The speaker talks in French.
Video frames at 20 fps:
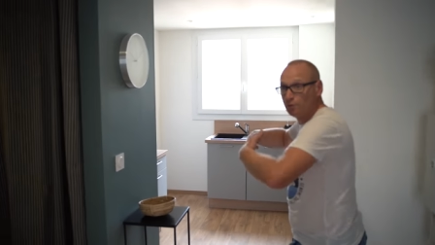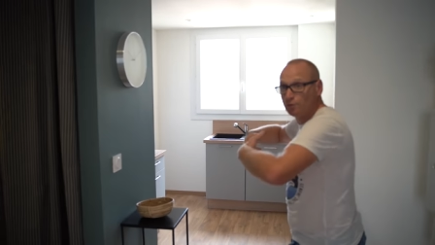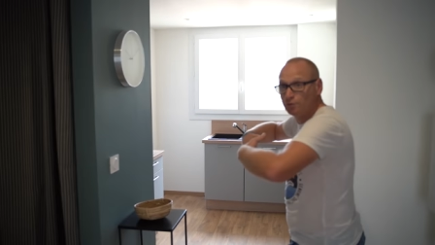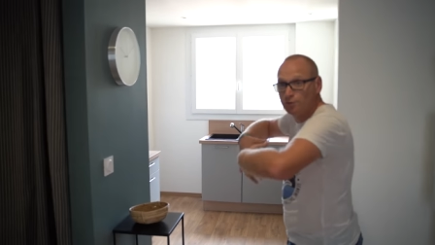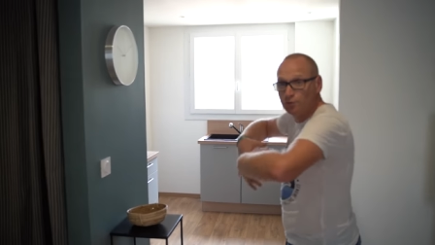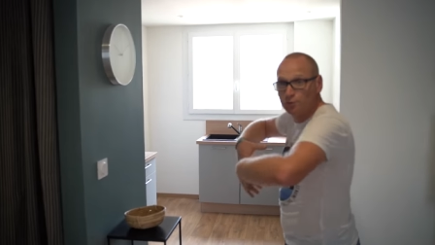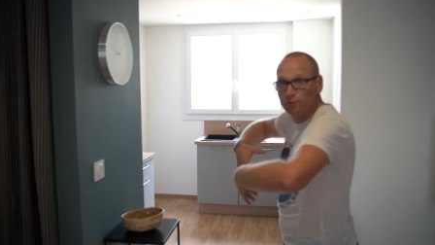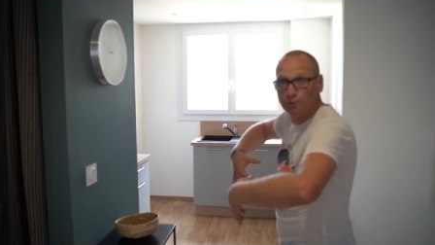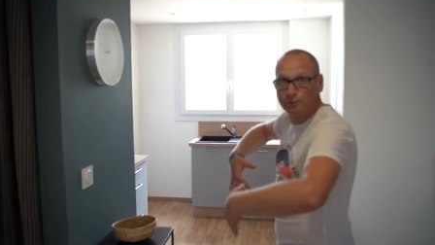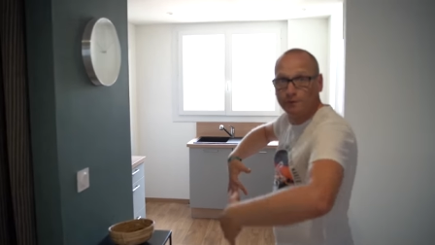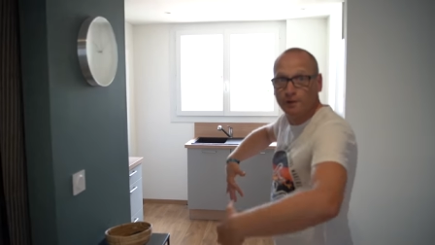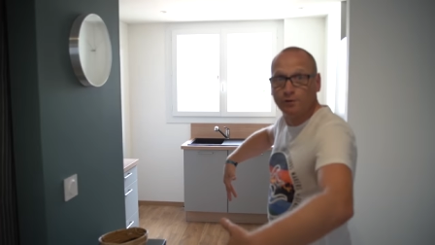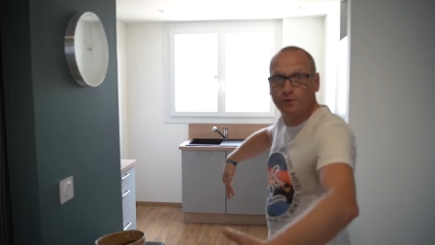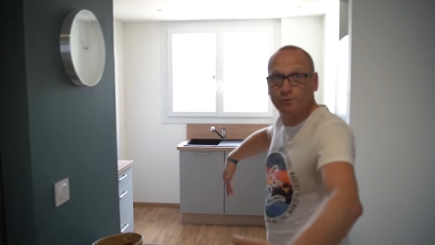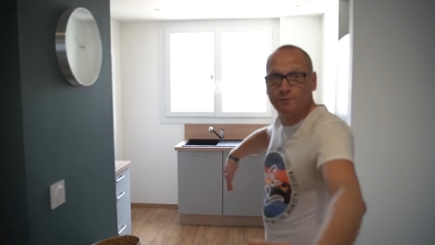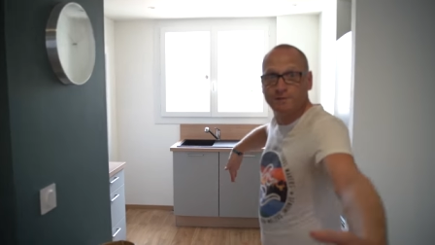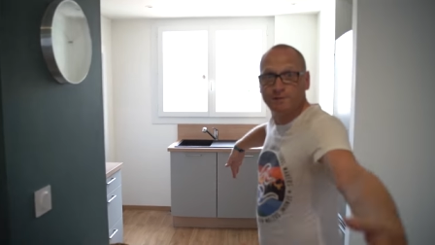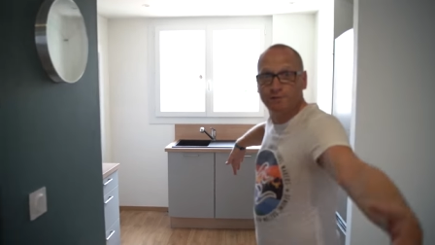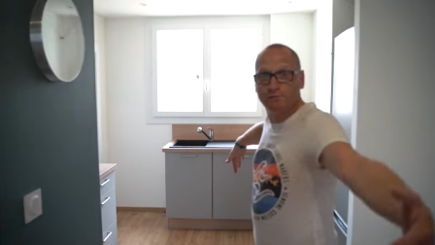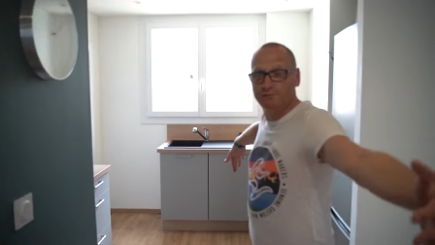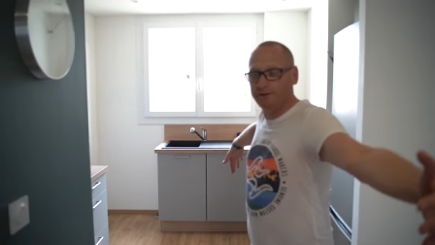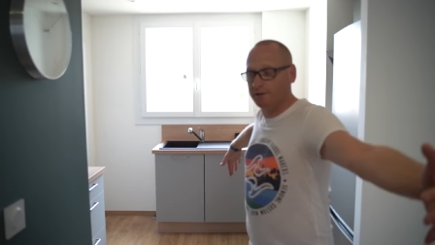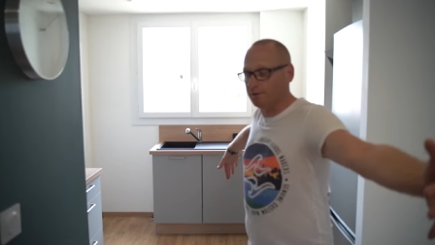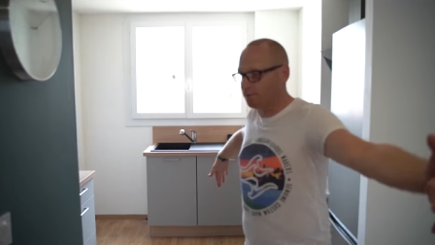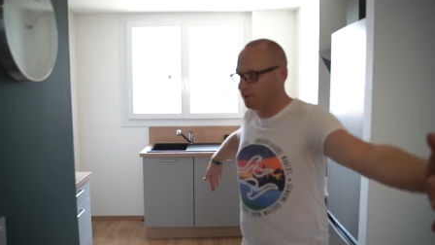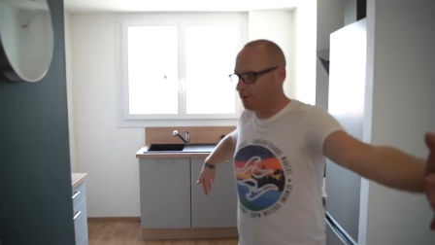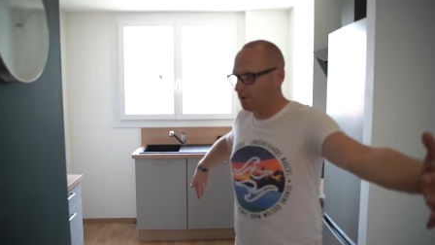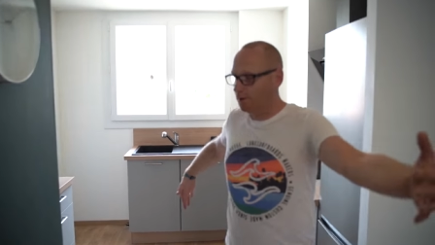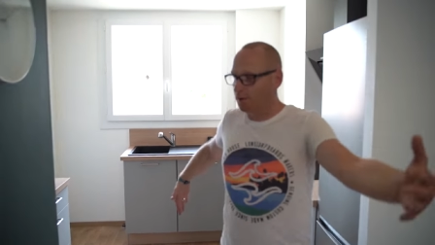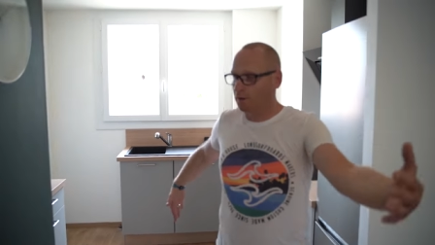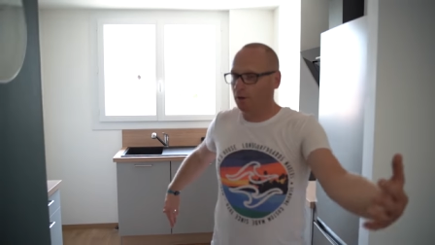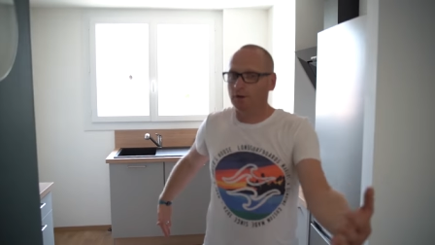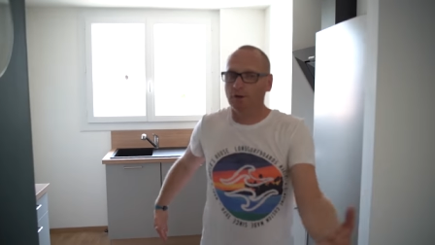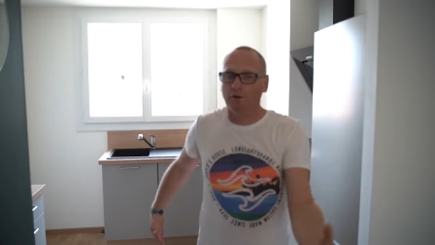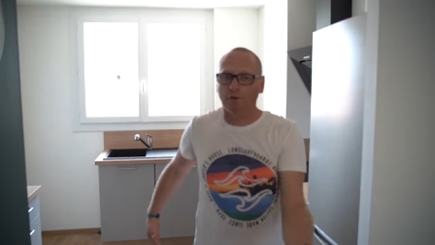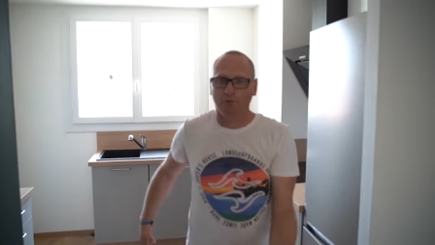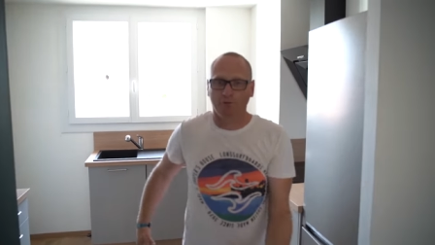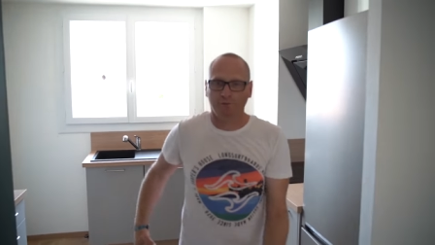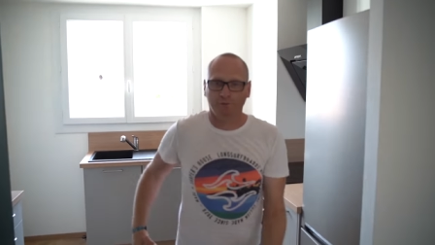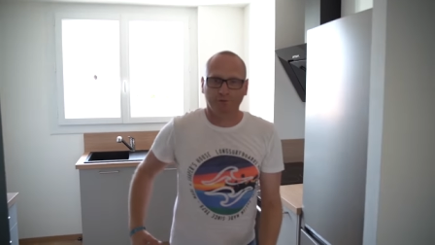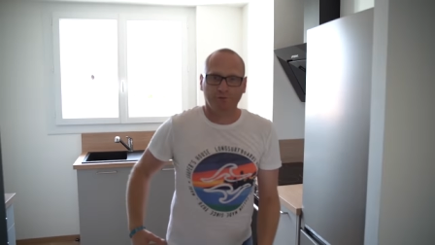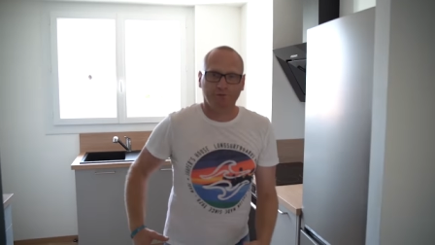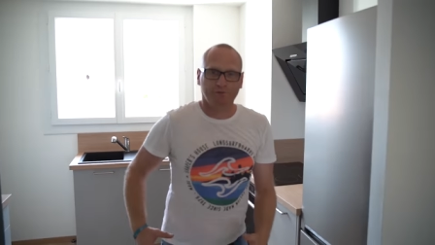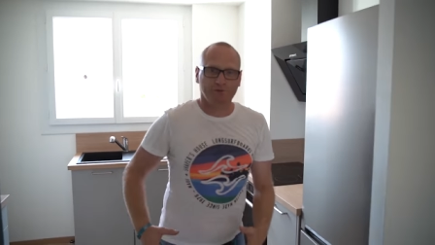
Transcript: Donc du coup, on a une cuisine ouverte sur